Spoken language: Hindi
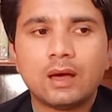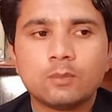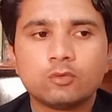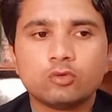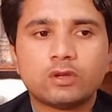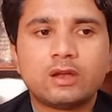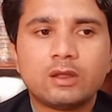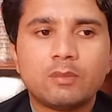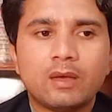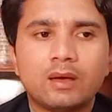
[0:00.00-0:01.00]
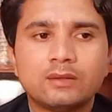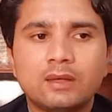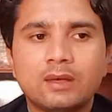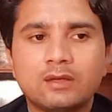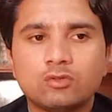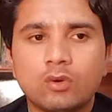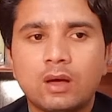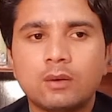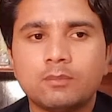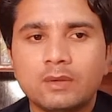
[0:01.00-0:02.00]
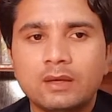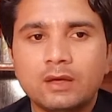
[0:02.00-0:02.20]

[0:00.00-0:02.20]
आप सोसाइटी में आते हैं सो आप